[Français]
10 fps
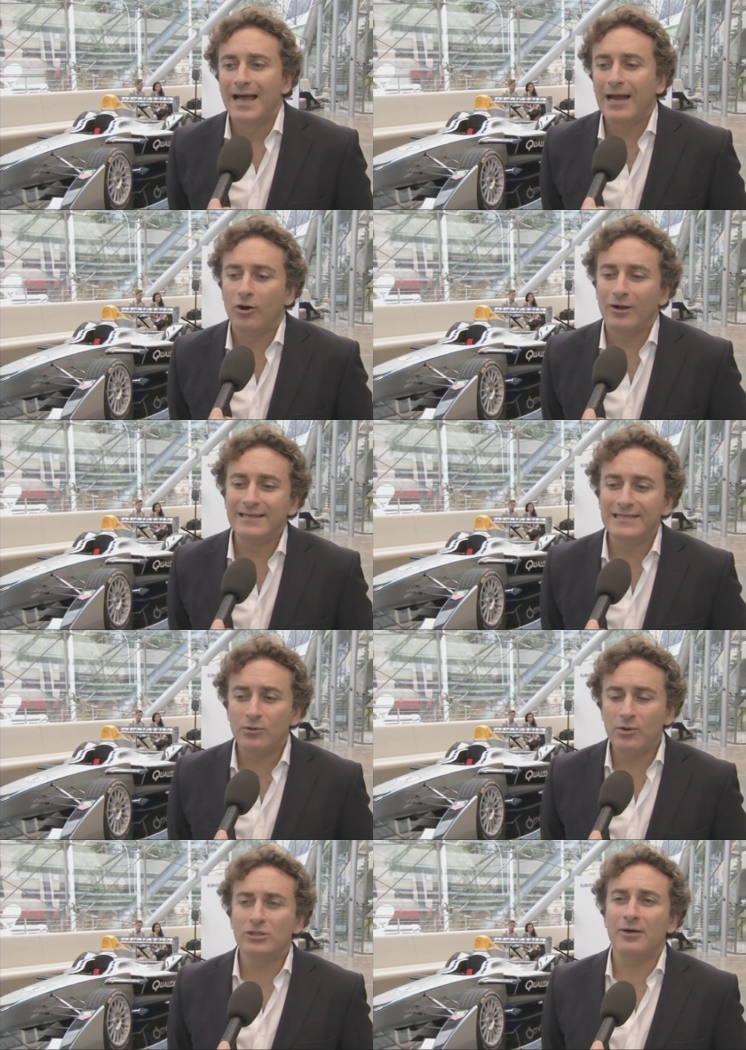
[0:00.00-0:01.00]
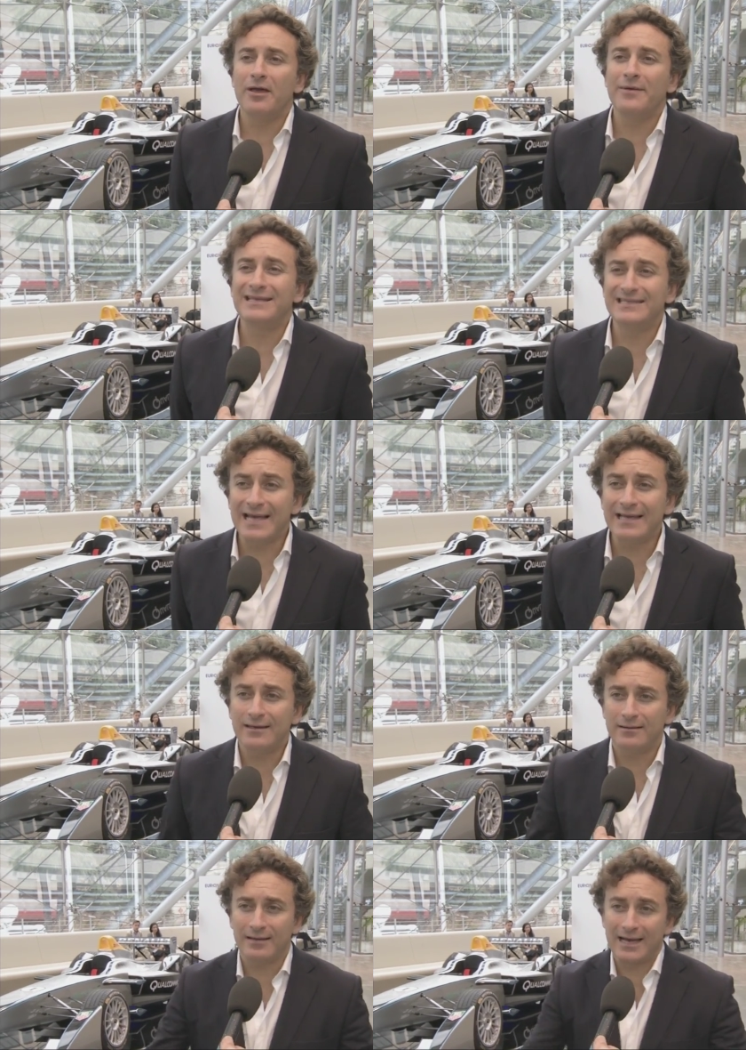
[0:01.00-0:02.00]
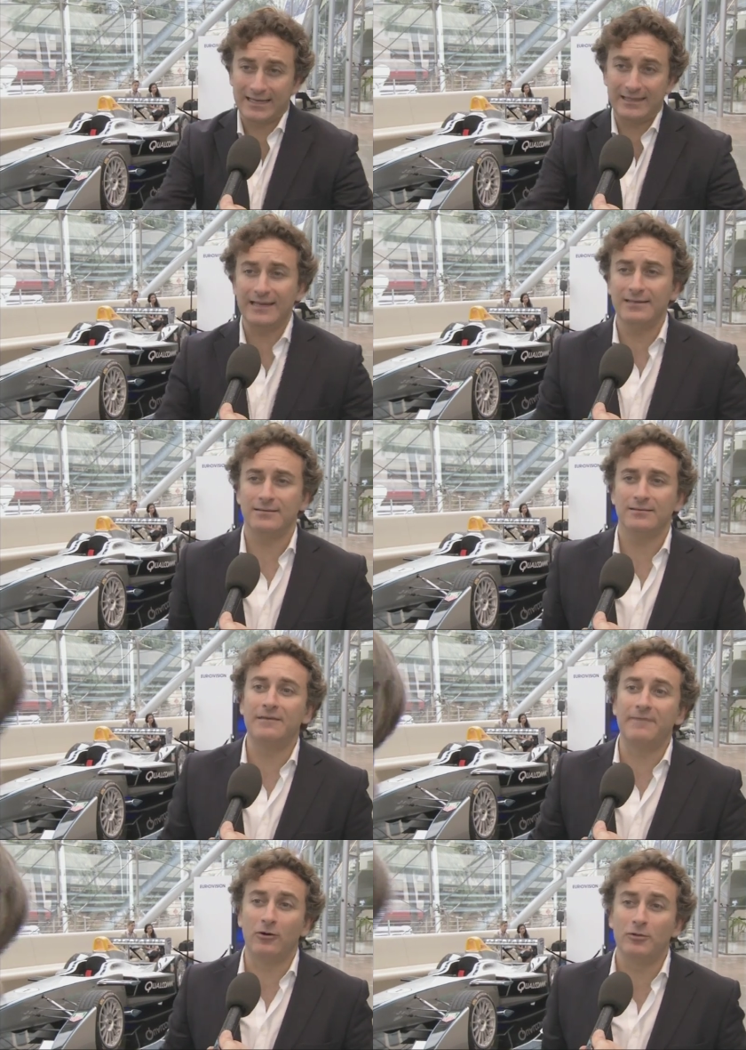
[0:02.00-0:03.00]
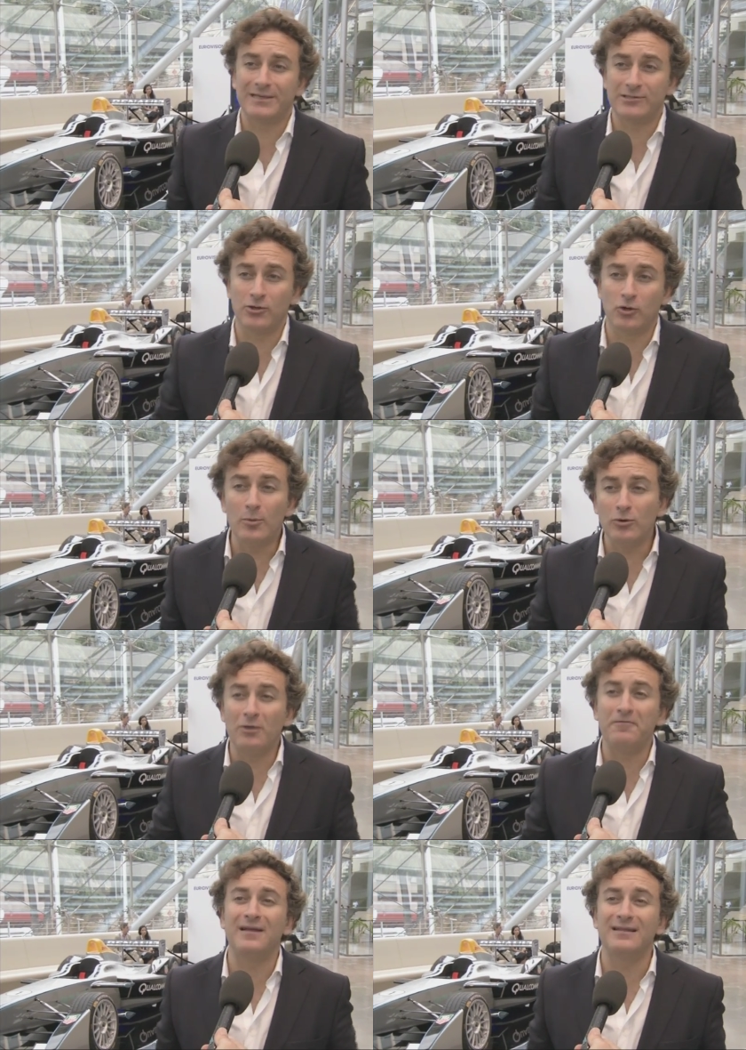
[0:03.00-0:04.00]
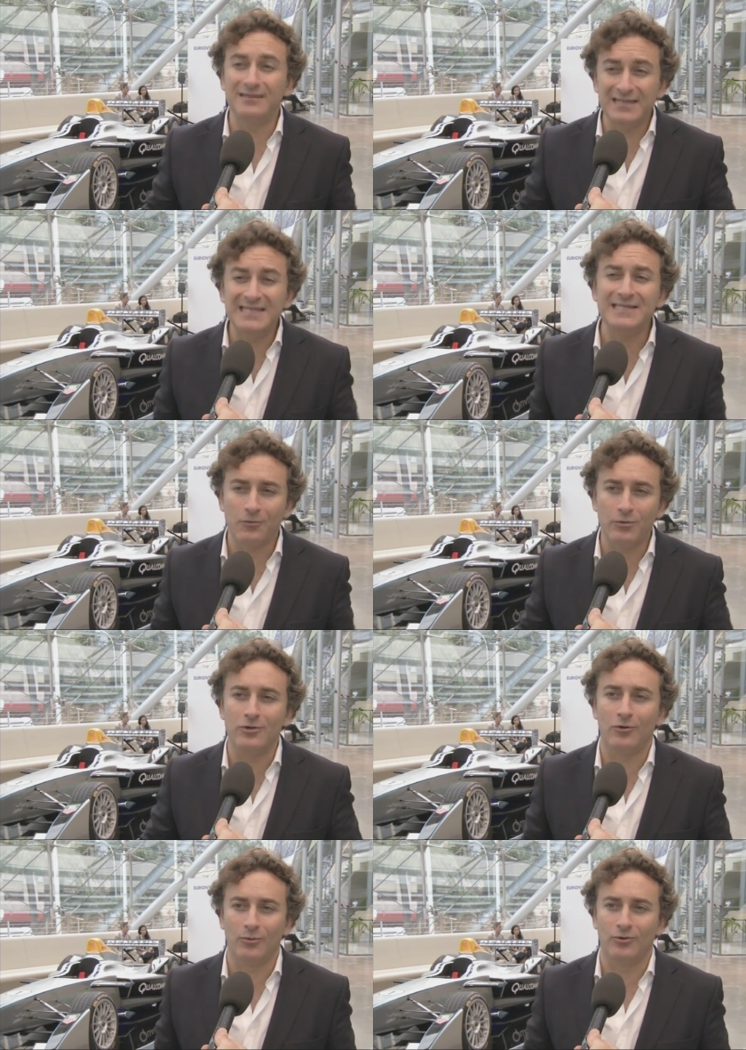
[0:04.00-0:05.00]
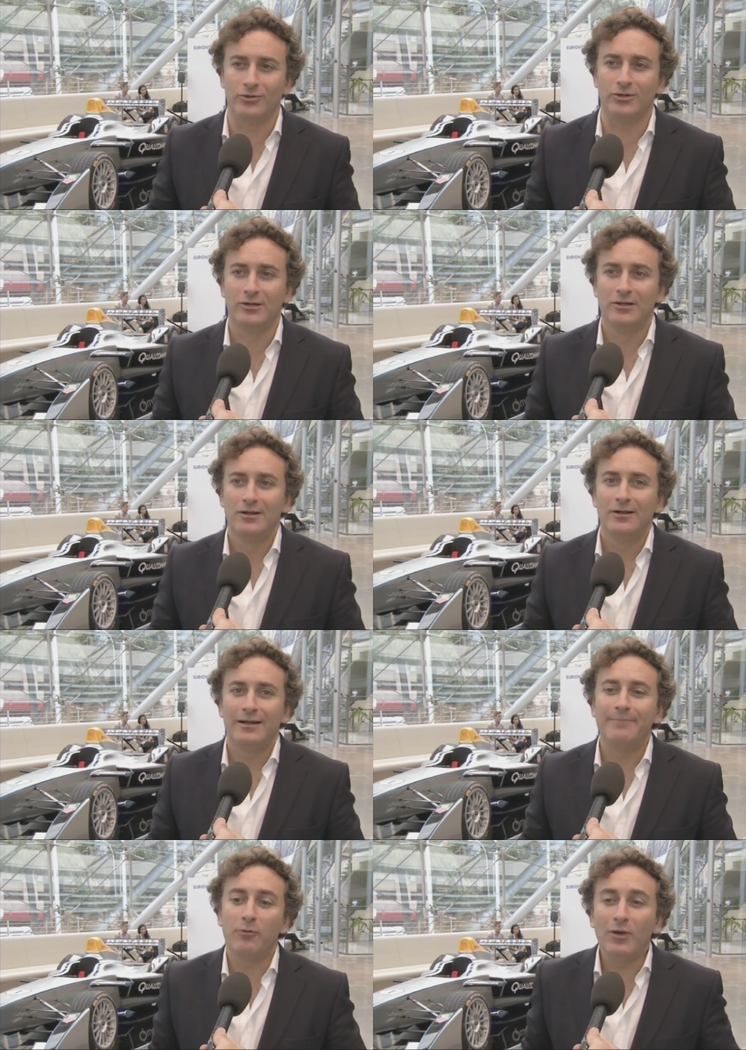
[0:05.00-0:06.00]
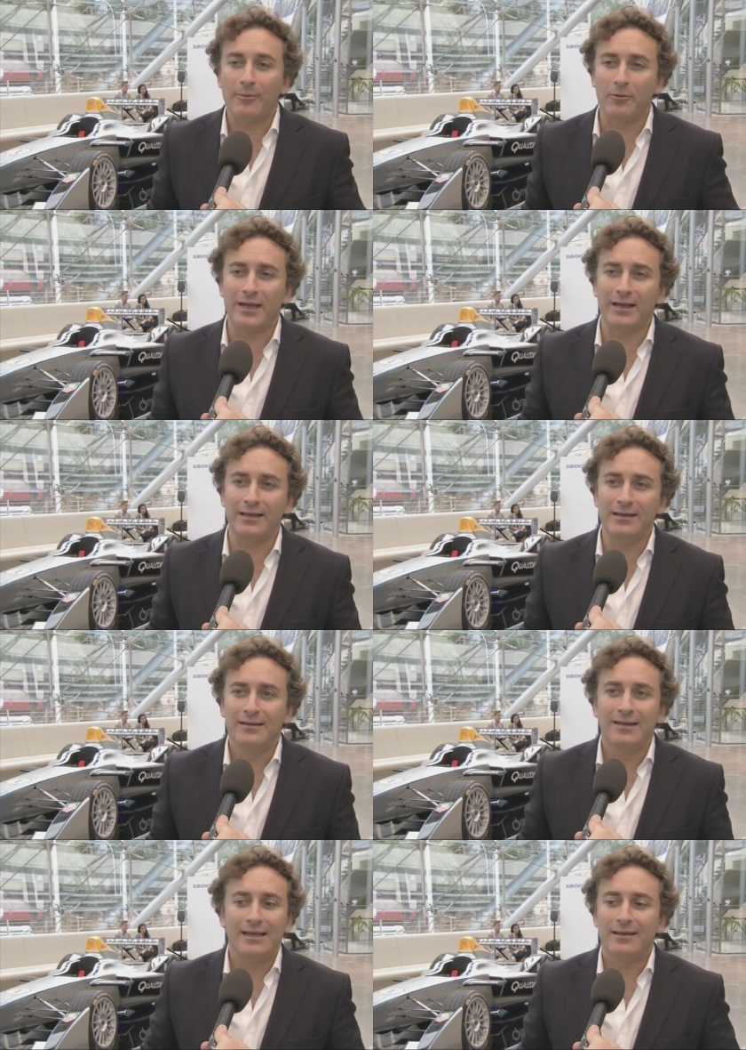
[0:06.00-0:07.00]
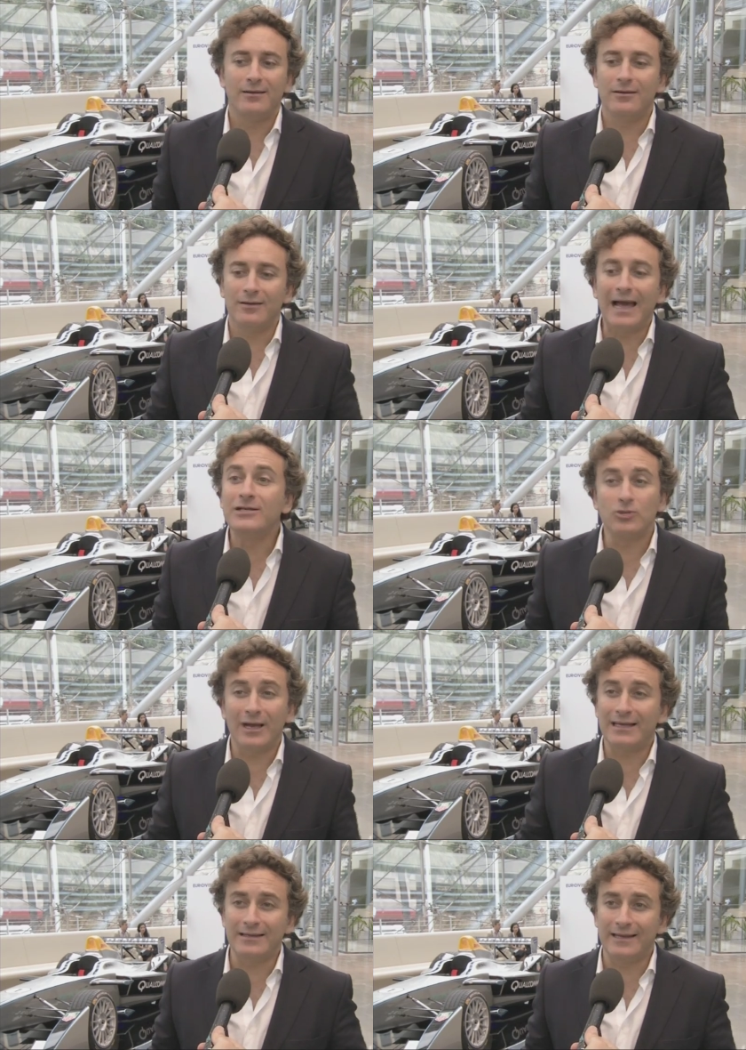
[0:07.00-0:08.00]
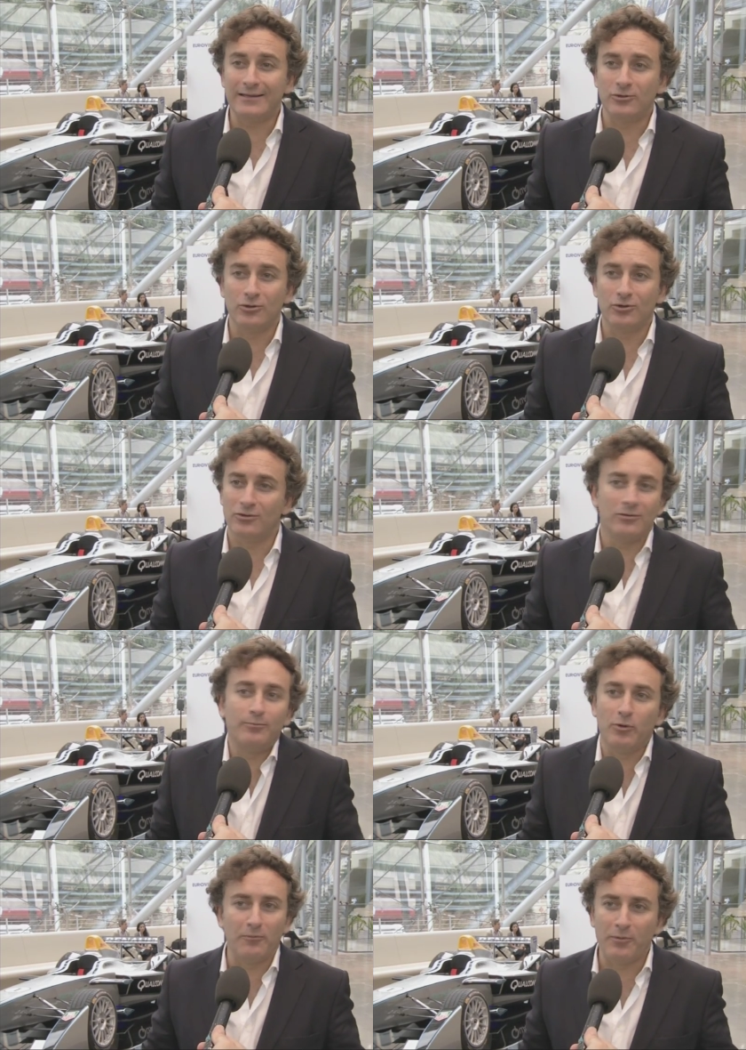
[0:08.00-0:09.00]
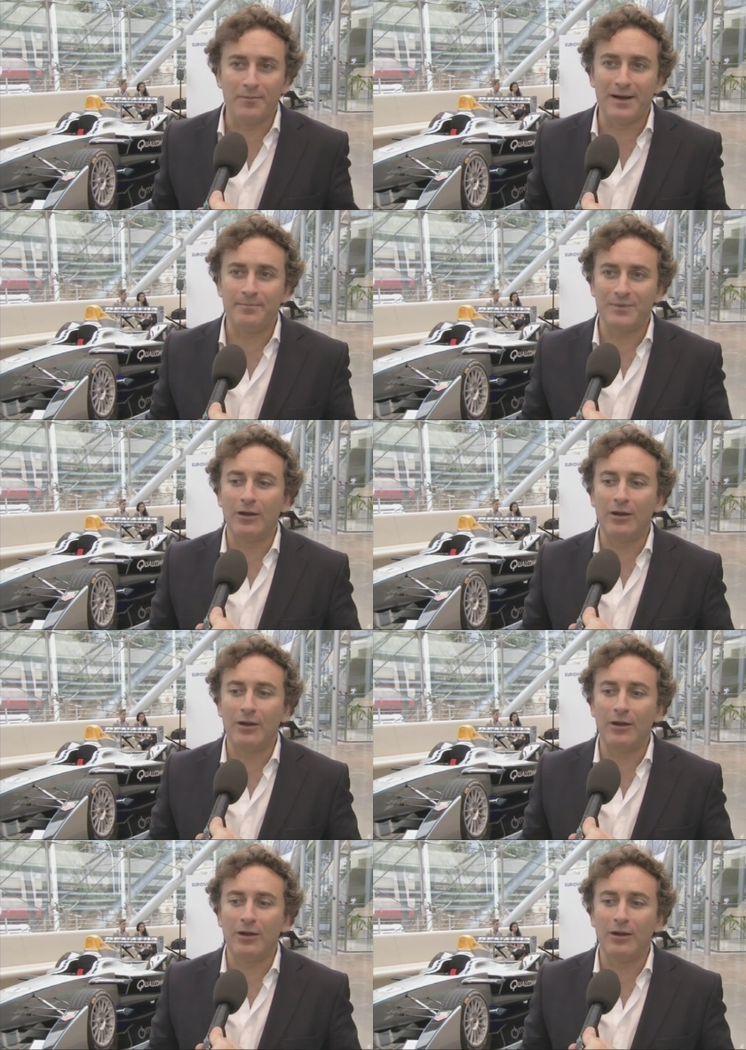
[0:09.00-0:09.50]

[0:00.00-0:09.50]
alors, les circuits, on travaille avec cinq architectes différents, parce que comme on doit faire 10 circuits dans le monde pour la première année, euh, un seul architecte ne euh, peut, pas.